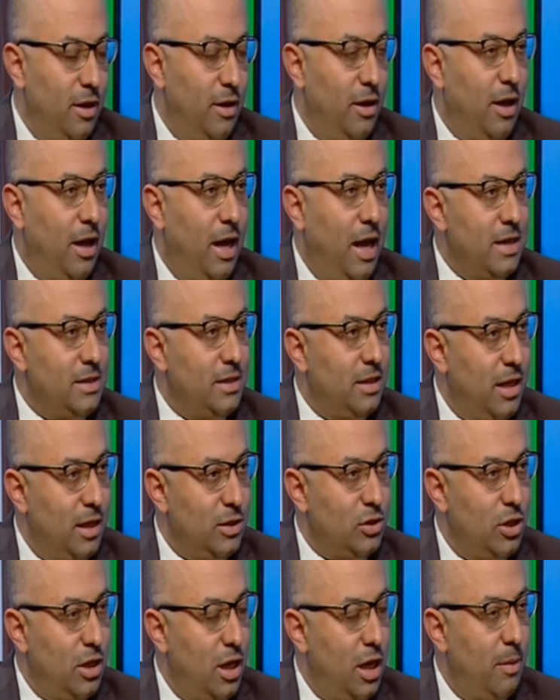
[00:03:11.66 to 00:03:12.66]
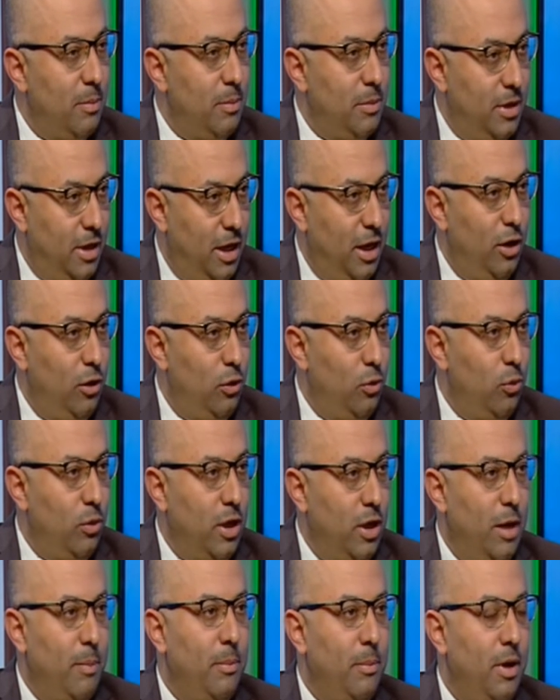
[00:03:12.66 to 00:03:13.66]
العجز ده عشان يعمل يحله
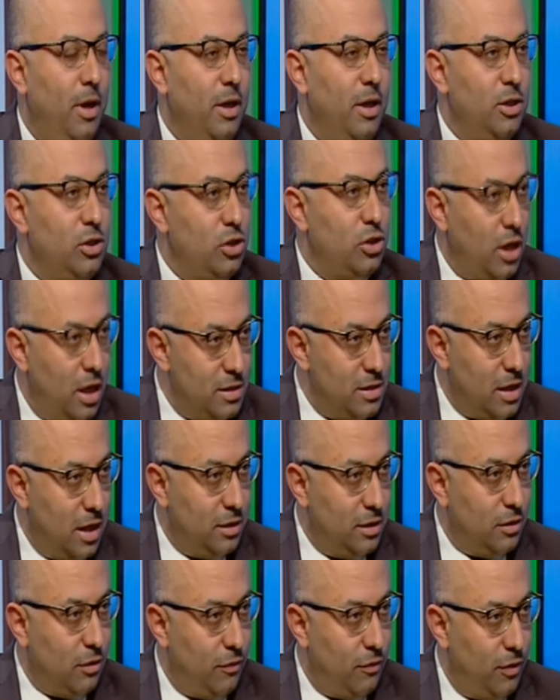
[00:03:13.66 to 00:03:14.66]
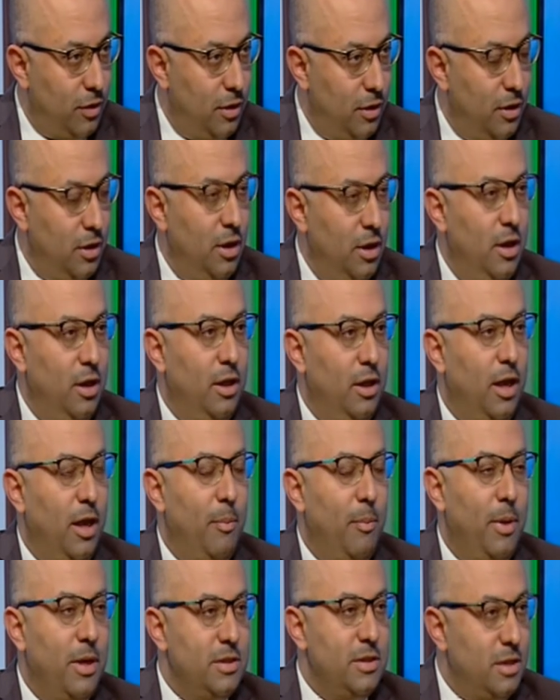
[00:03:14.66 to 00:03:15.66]
يا اما يشتغل ساعات اضافيه يا
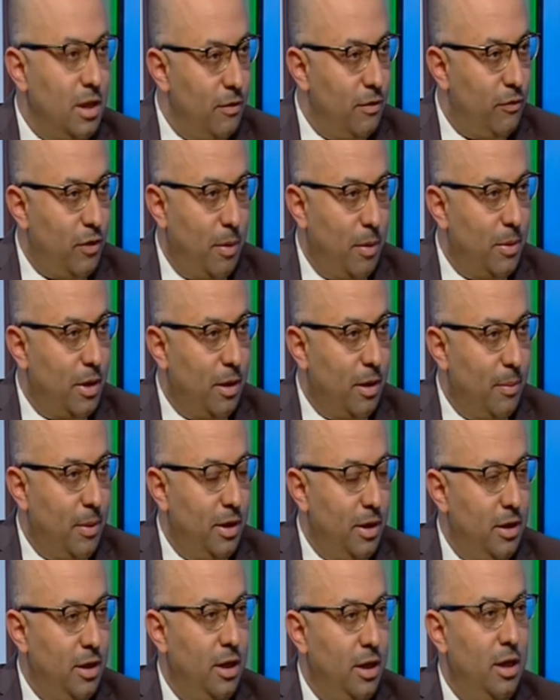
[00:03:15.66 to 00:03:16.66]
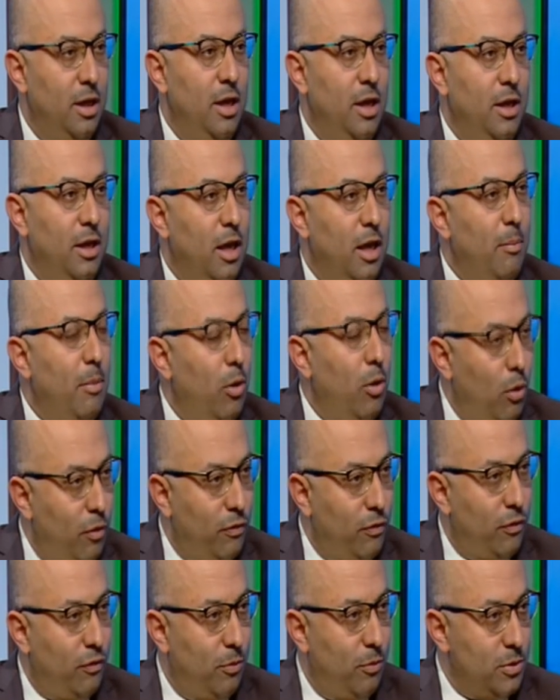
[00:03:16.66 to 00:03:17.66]
اما يستلف ويعمل جمعيه يا اما
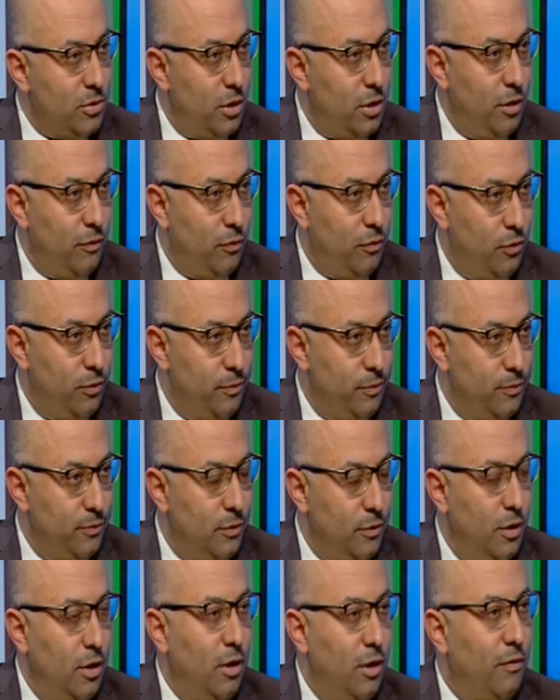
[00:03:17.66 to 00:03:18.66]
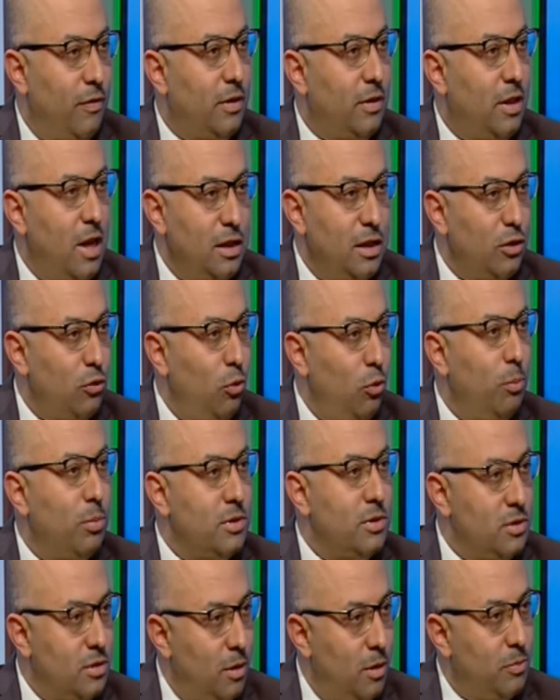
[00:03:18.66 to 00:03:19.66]
يوفر في مصاريفه فالثلاثه دول
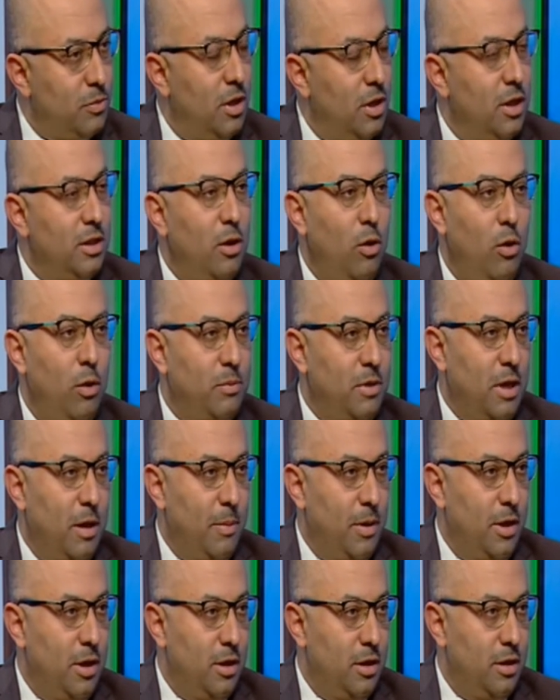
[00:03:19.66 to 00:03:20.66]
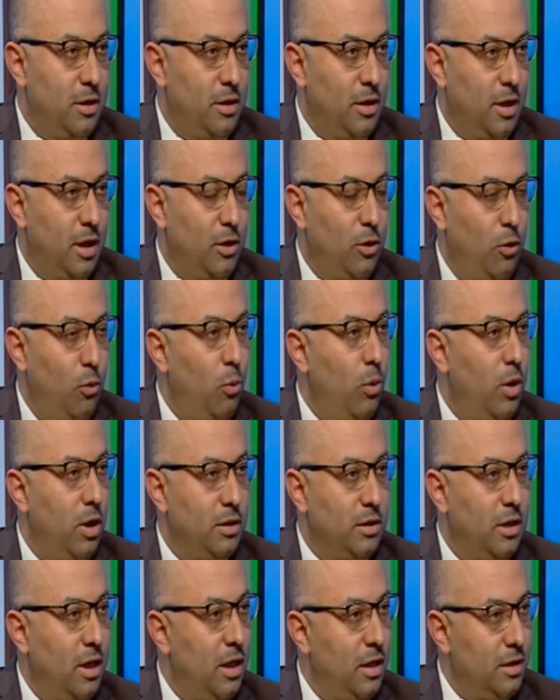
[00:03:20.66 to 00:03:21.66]
بالظبط اللي الدوله بتعملها لان هو
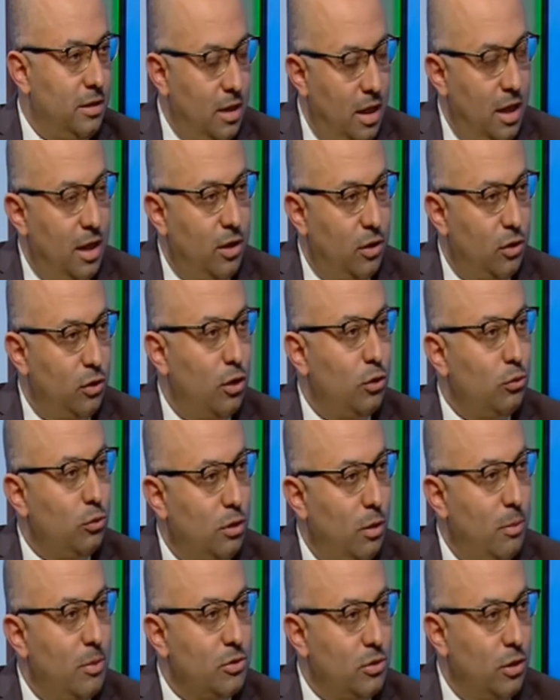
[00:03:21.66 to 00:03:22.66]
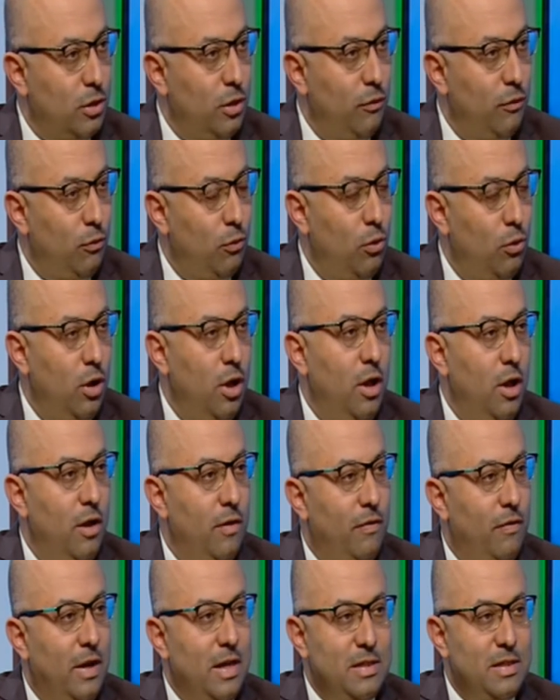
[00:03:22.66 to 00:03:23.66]
ده ده ايرادات وده مصاريفه
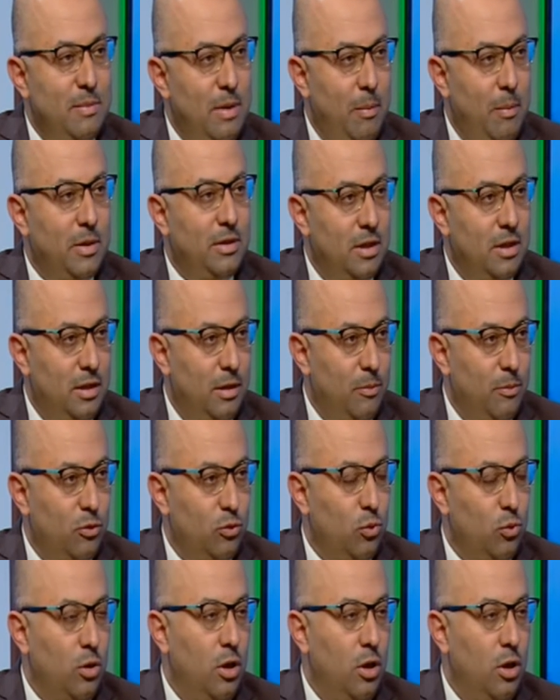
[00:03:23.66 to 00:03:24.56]
فلازم يعمل ثلاثه من دول